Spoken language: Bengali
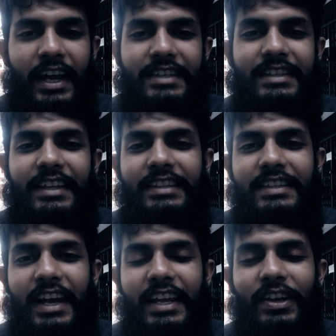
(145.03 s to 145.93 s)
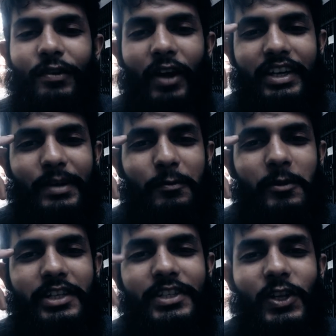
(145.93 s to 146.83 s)
রাস্তার ধারে কয়েকটা
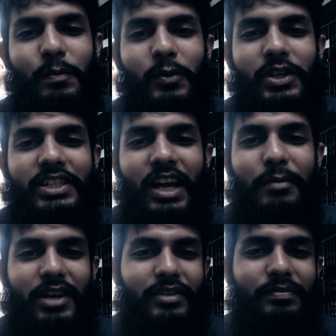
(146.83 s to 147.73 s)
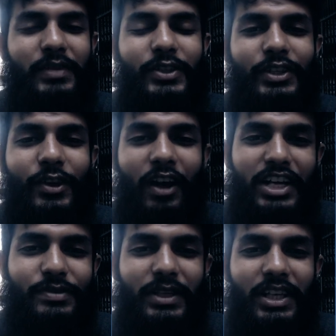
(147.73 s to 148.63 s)
পুলিশ ছিল পুলিশ আমার মৃতদেহ
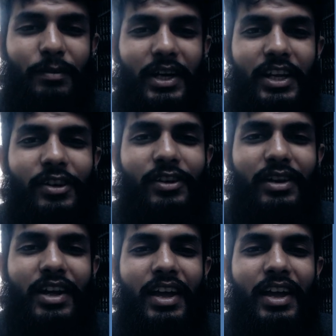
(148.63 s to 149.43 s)
হাসপাতালে পাঠালো